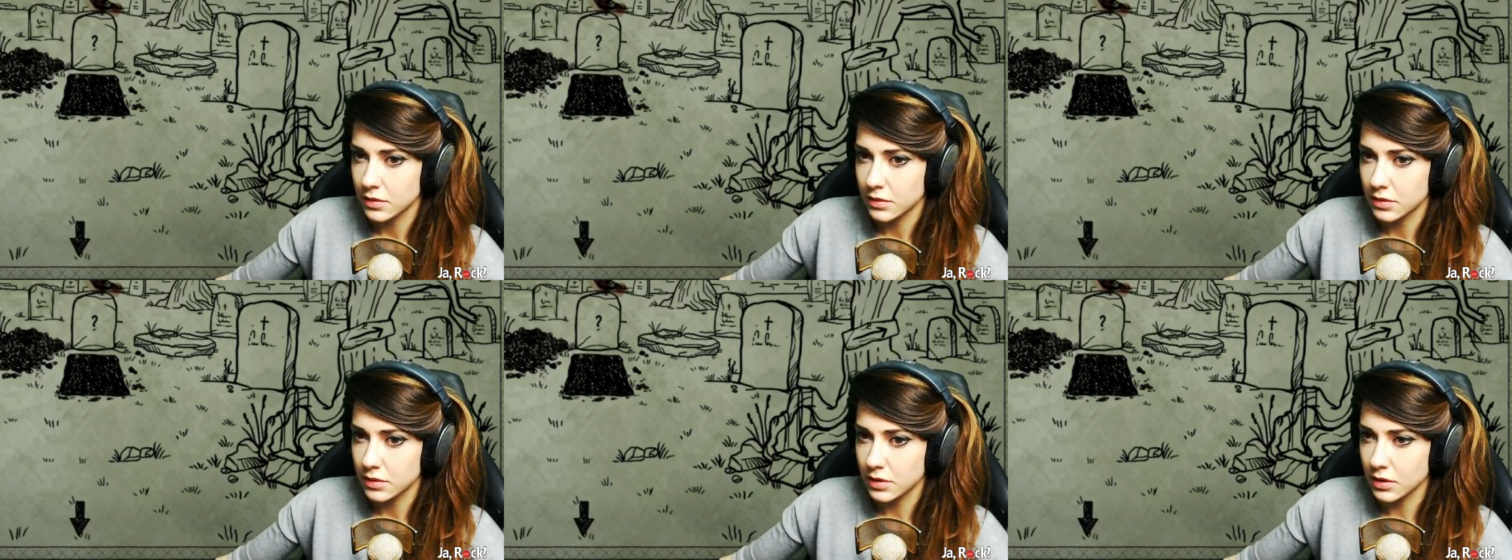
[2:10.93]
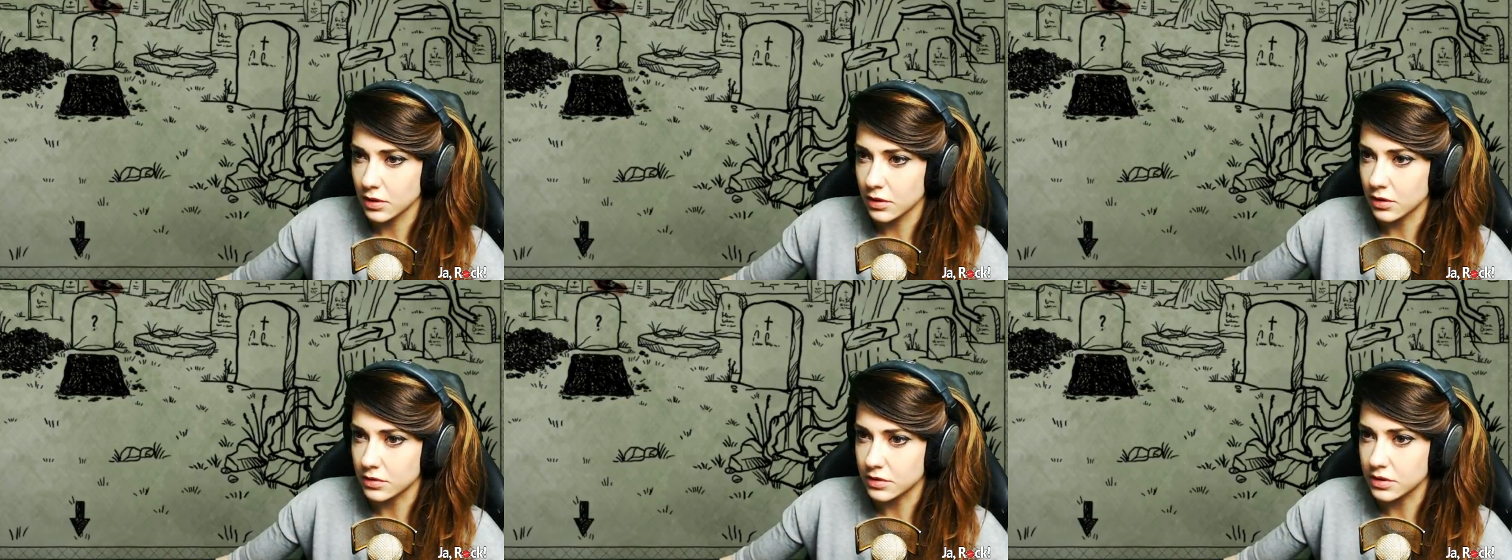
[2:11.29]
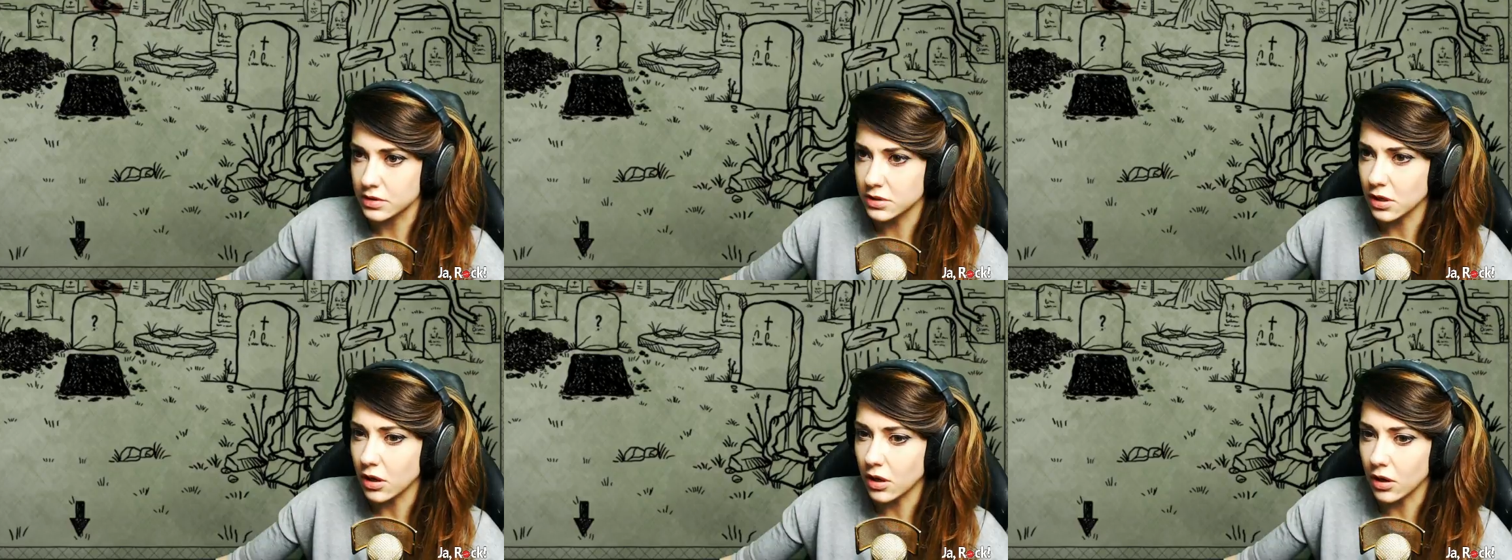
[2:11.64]
Tylko
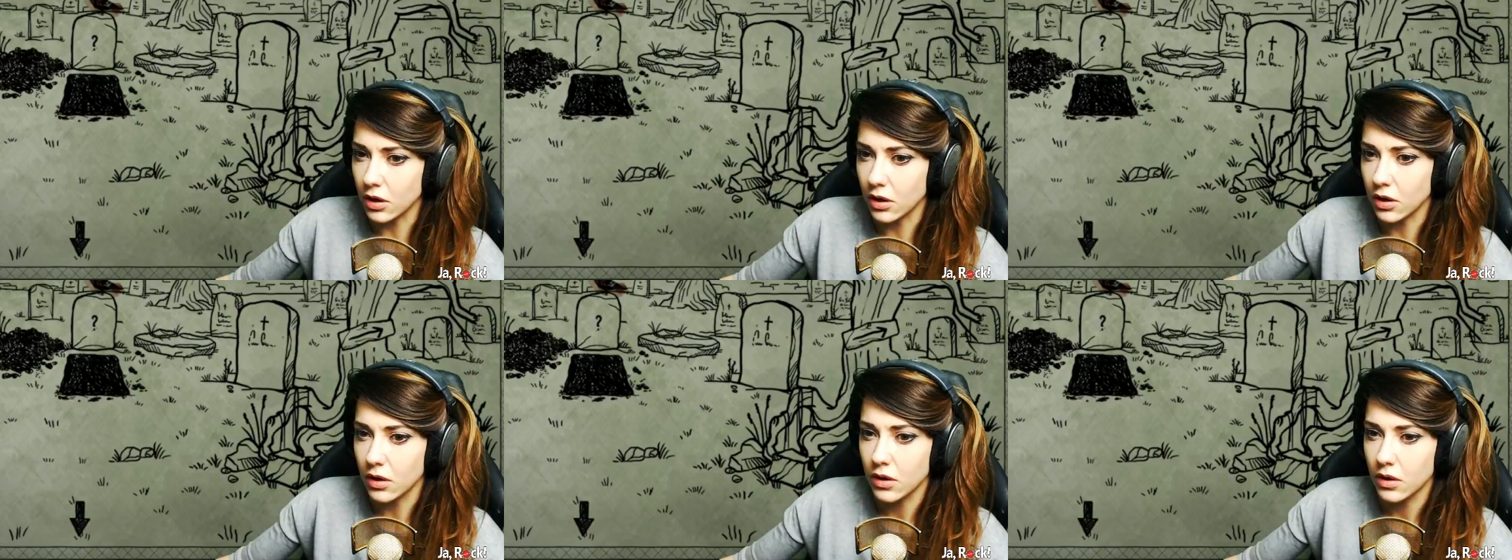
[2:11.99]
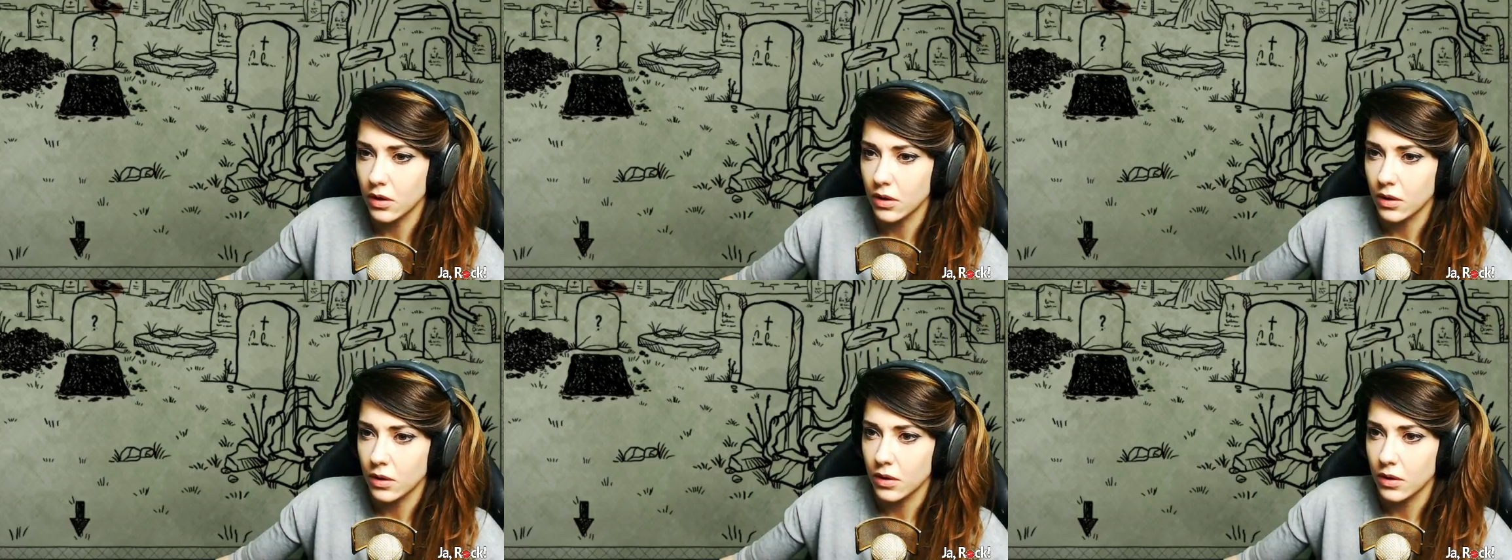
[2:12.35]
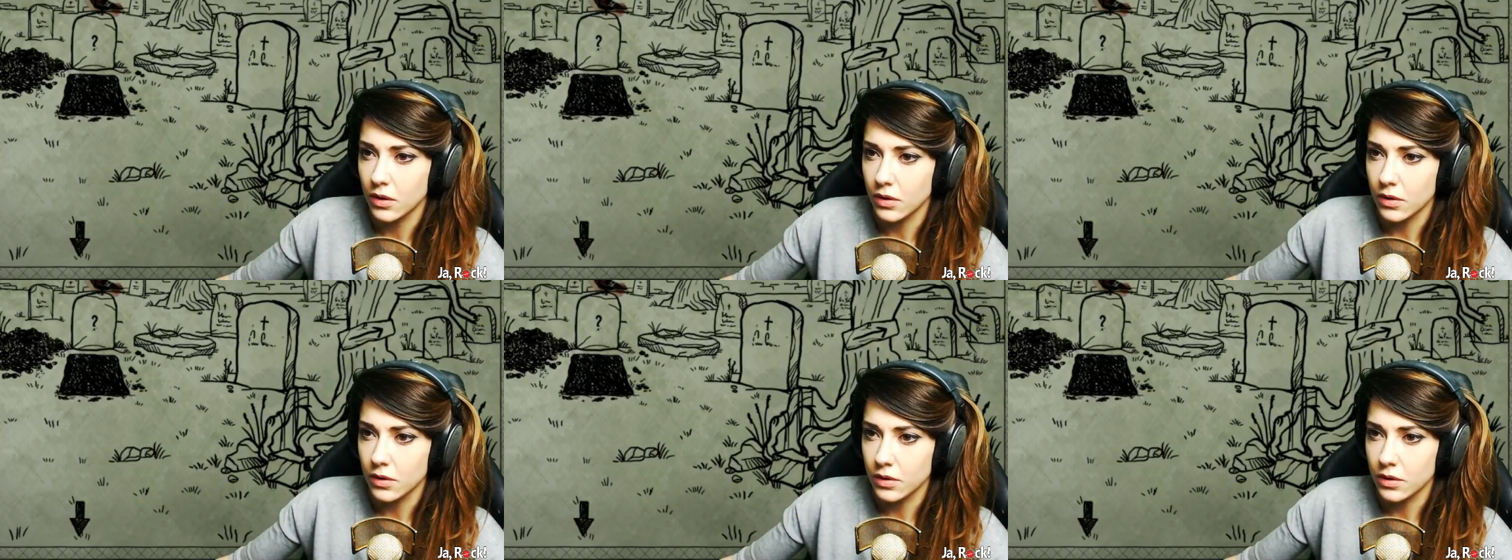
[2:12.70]
co?
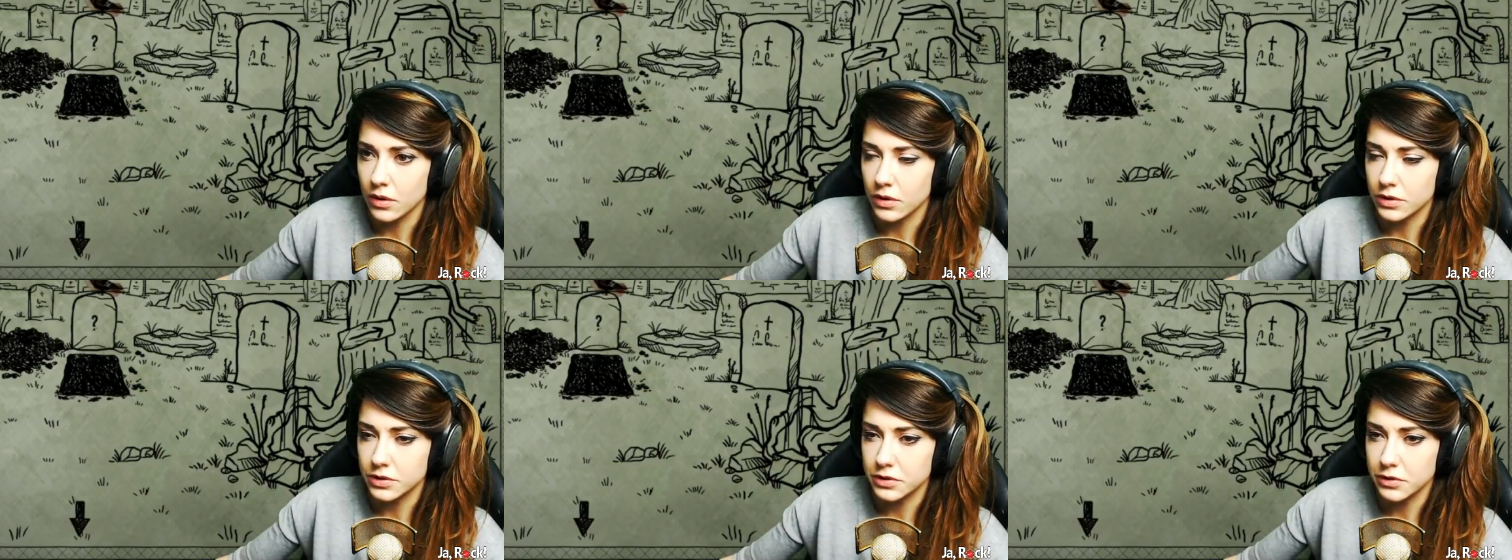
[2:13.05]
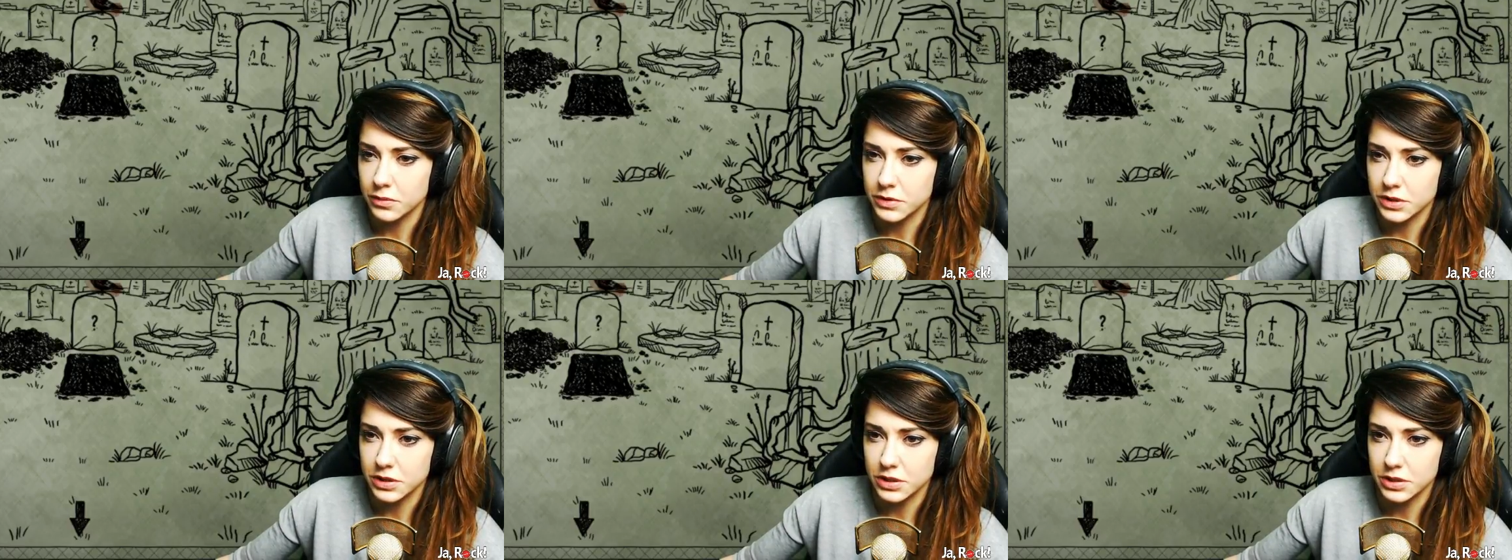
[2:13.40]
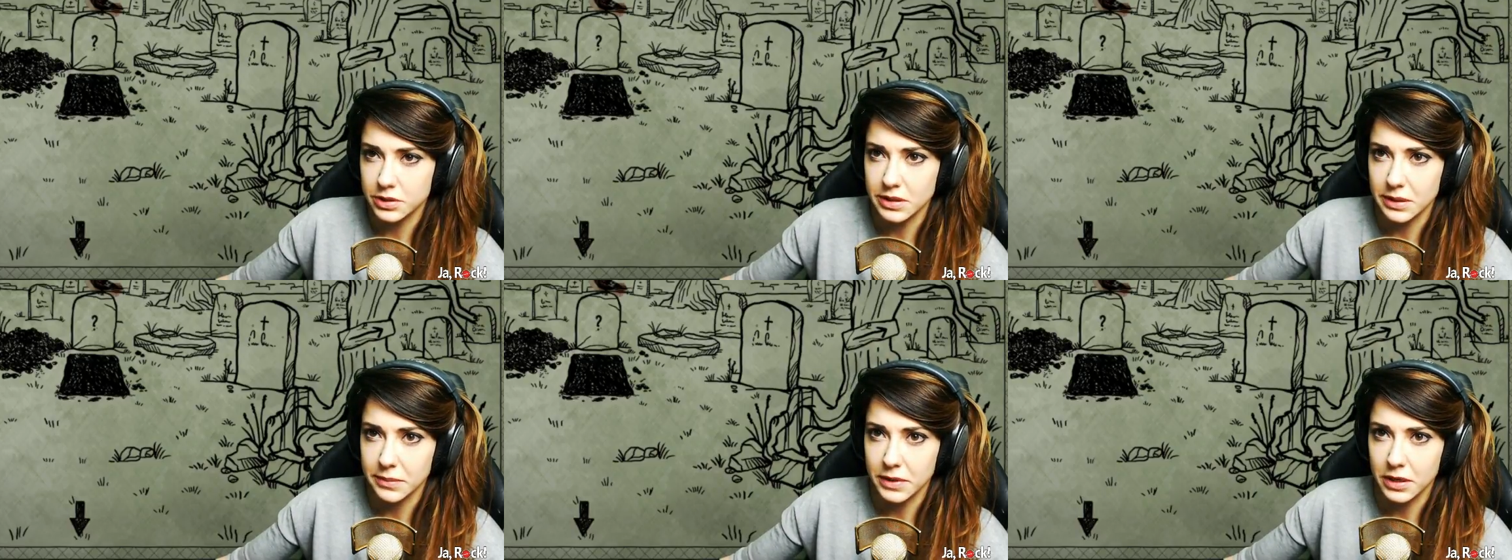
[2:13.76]
Kościół przecież
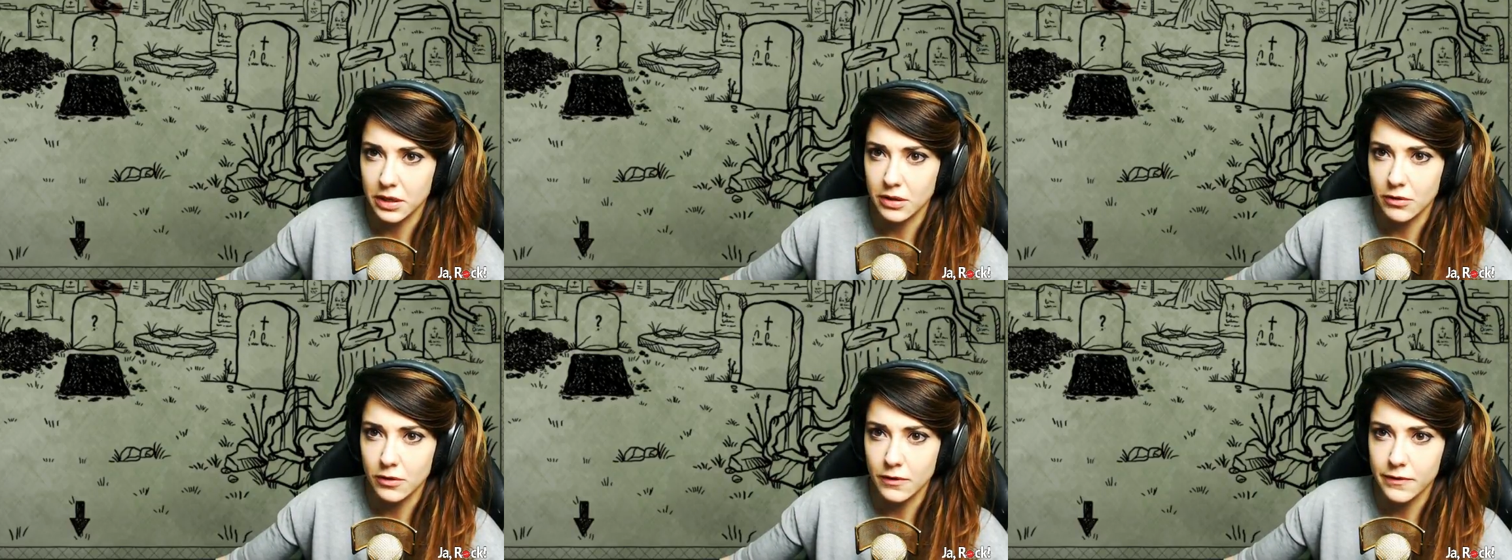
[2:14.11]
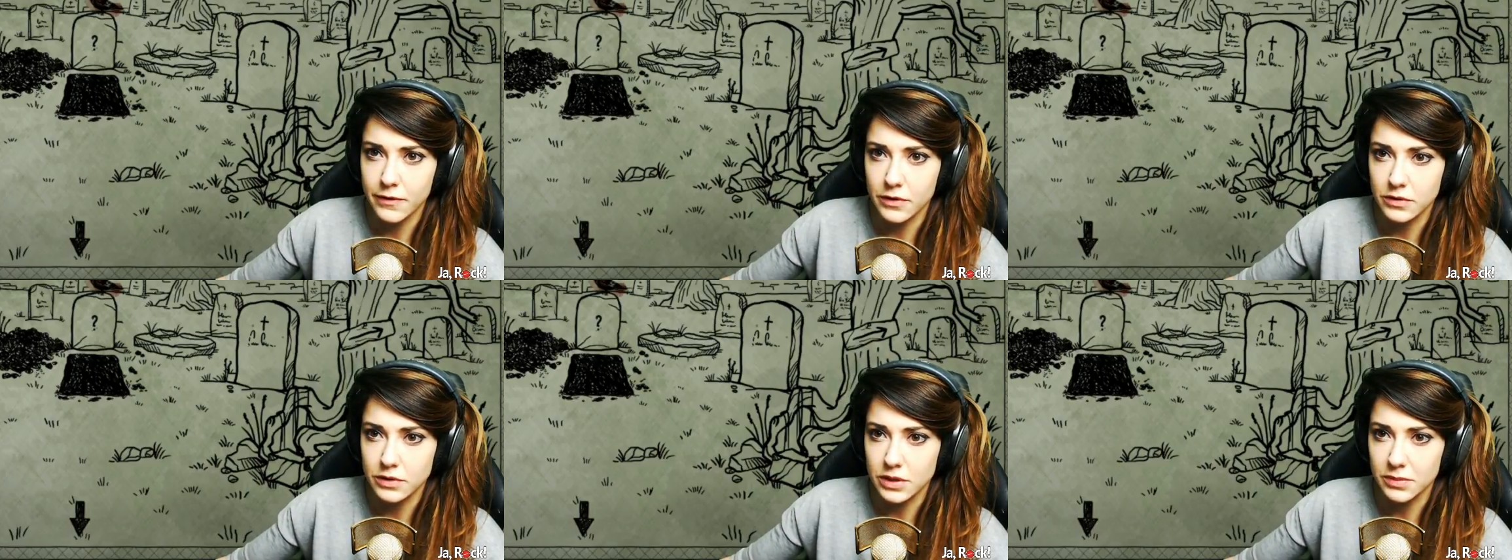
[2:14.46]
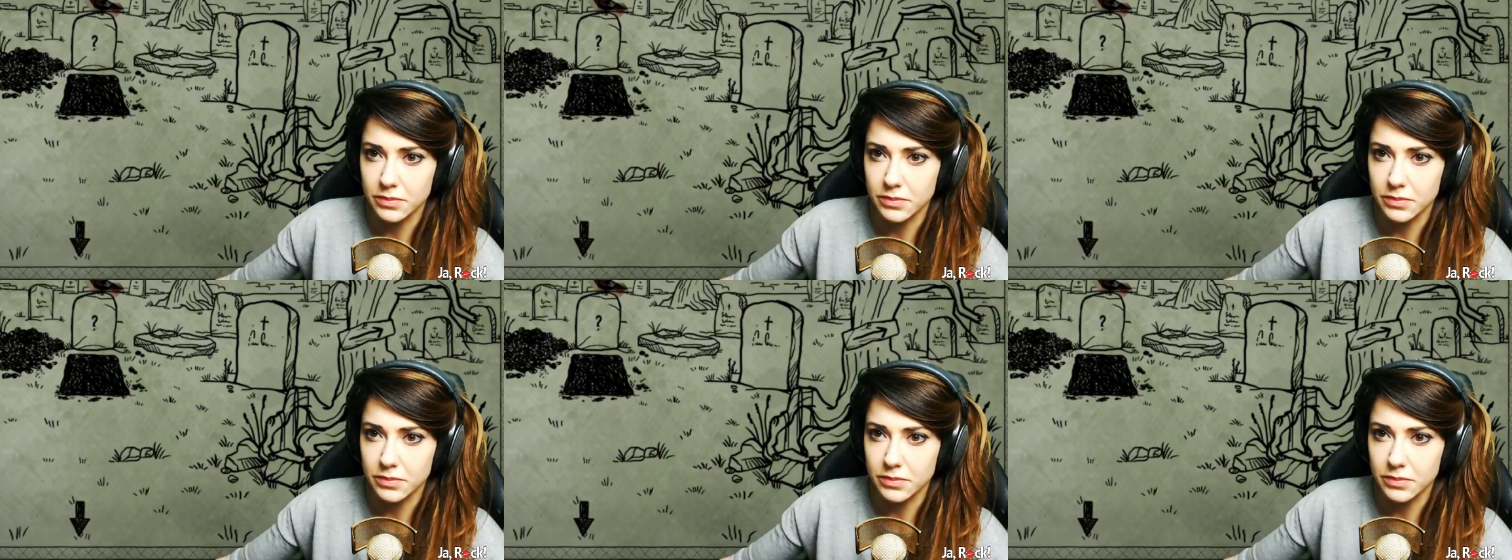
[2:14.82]
zamka nie otworzę.